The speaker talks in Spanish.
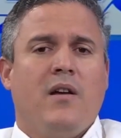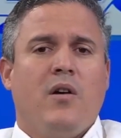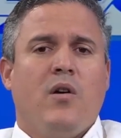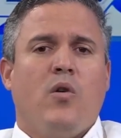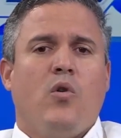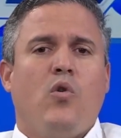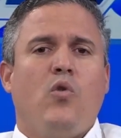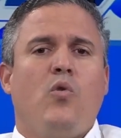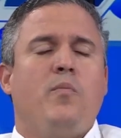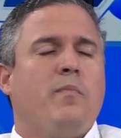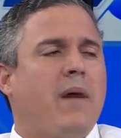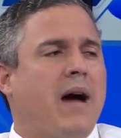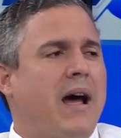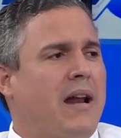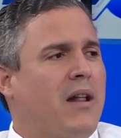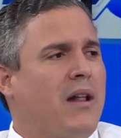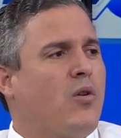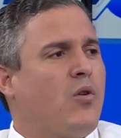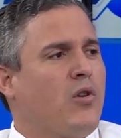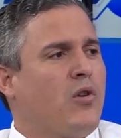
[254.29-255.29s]
un
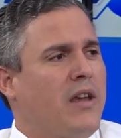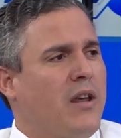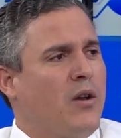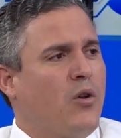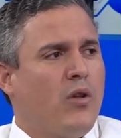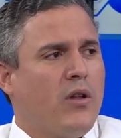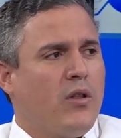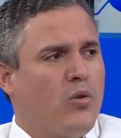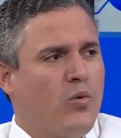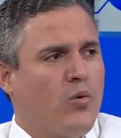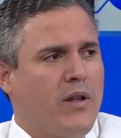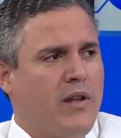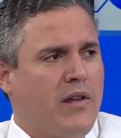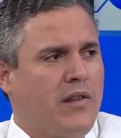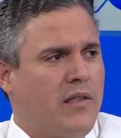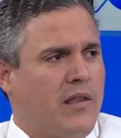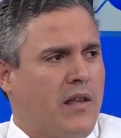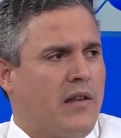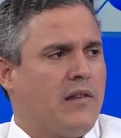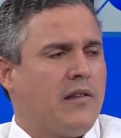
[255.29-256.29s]
barco lleno de
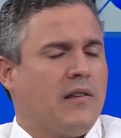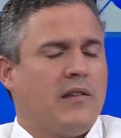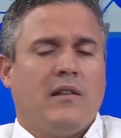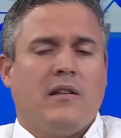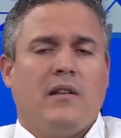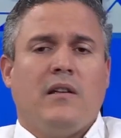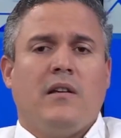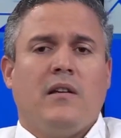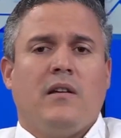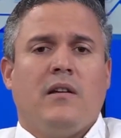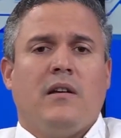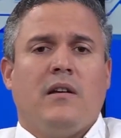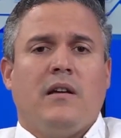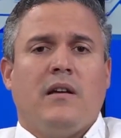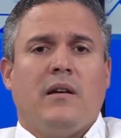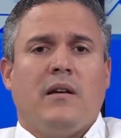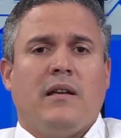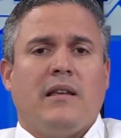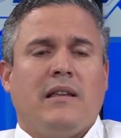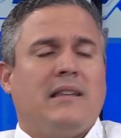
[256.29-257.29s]
turistas.
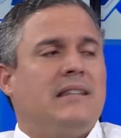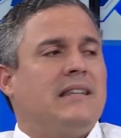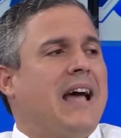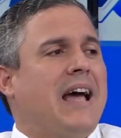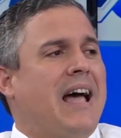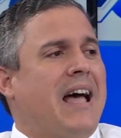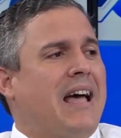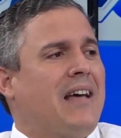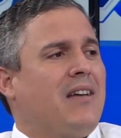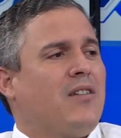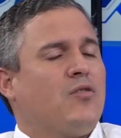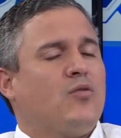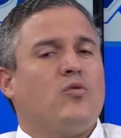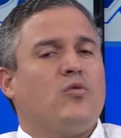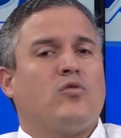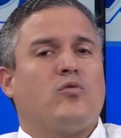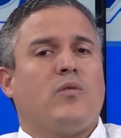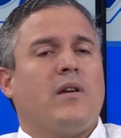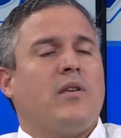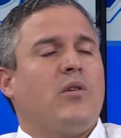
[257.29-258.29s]
Ya su
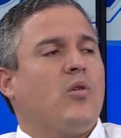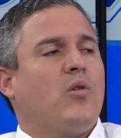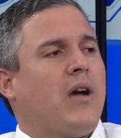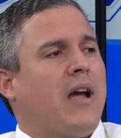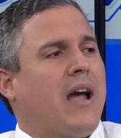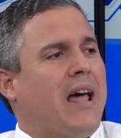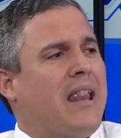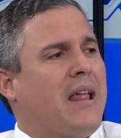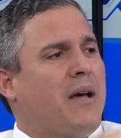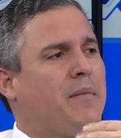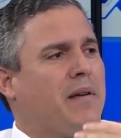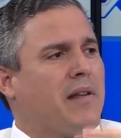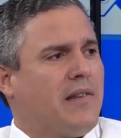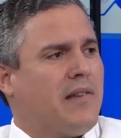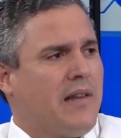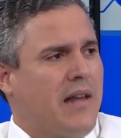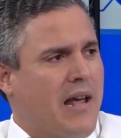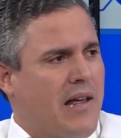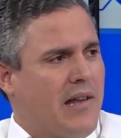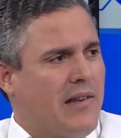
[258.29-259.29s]
sueño cada vez
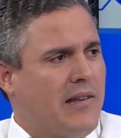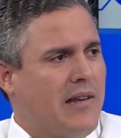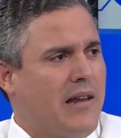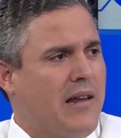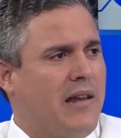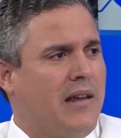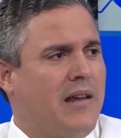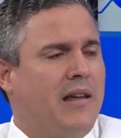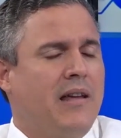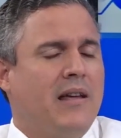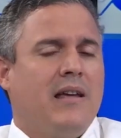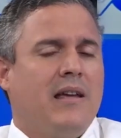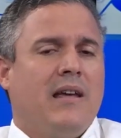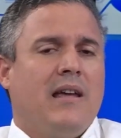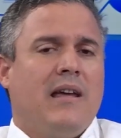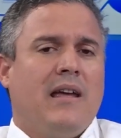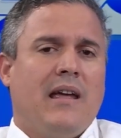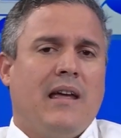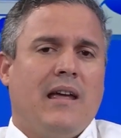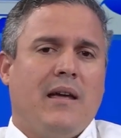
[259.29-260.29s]
se hace
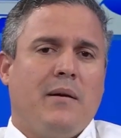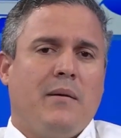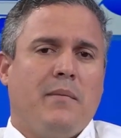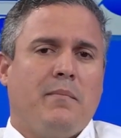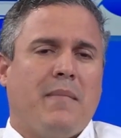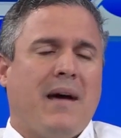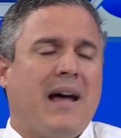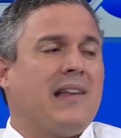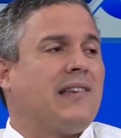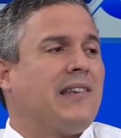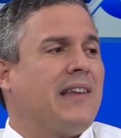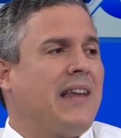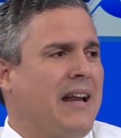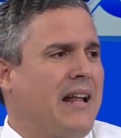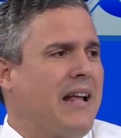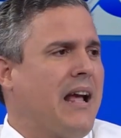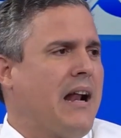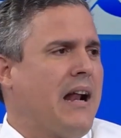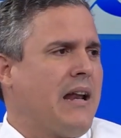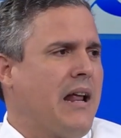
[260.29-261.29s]
eh, más
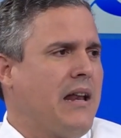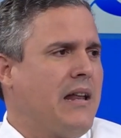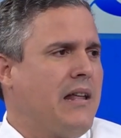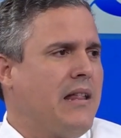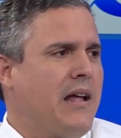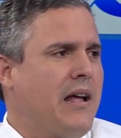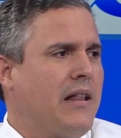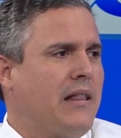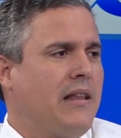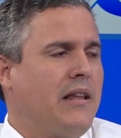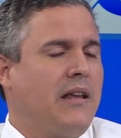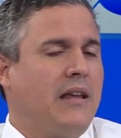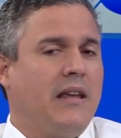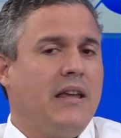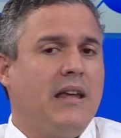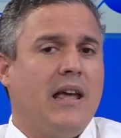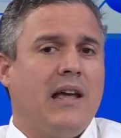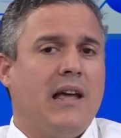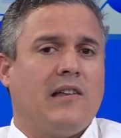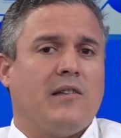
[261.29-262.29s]
cerca realidad.
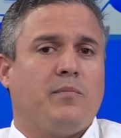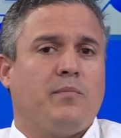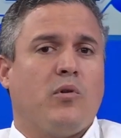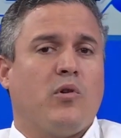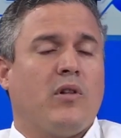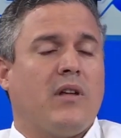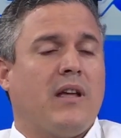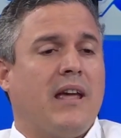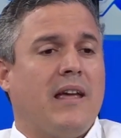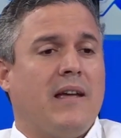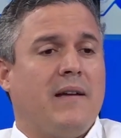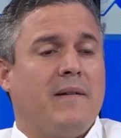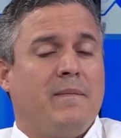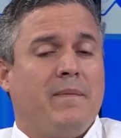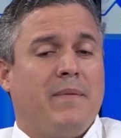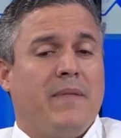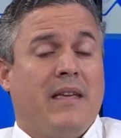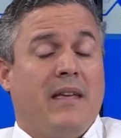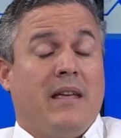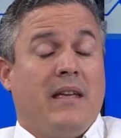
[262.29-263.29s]
Y es porque
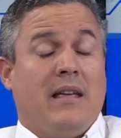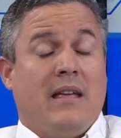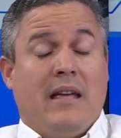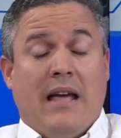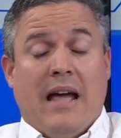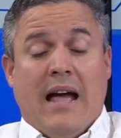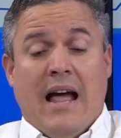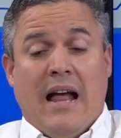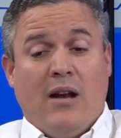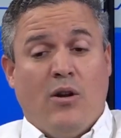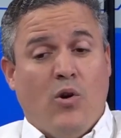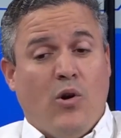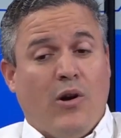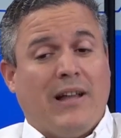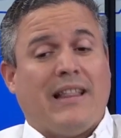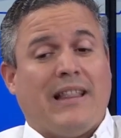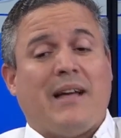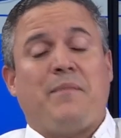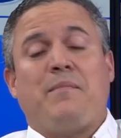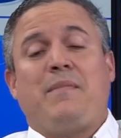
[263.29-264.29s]
algo que
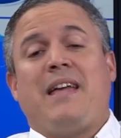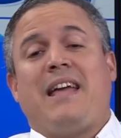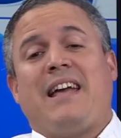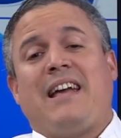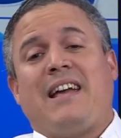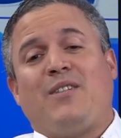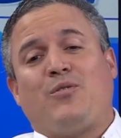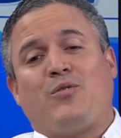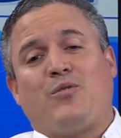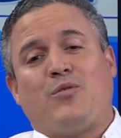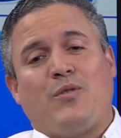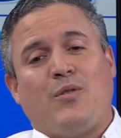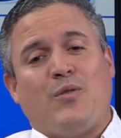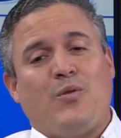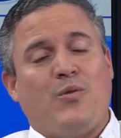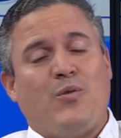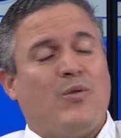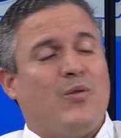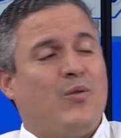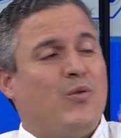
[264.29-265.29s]
también es
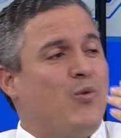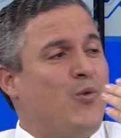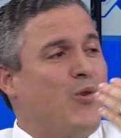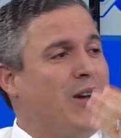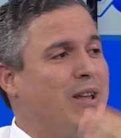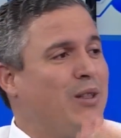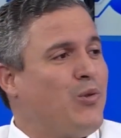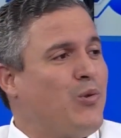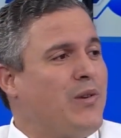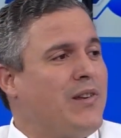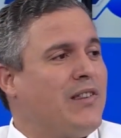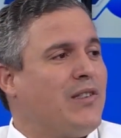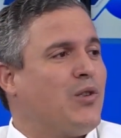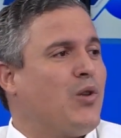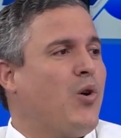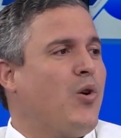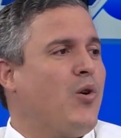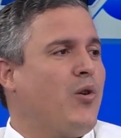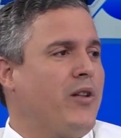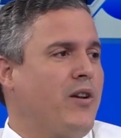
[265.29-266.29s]
un hito
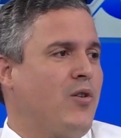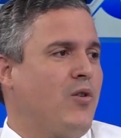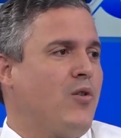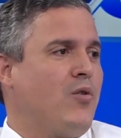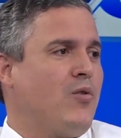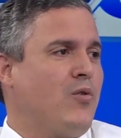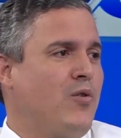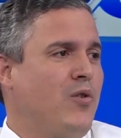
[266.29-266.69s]
histórico,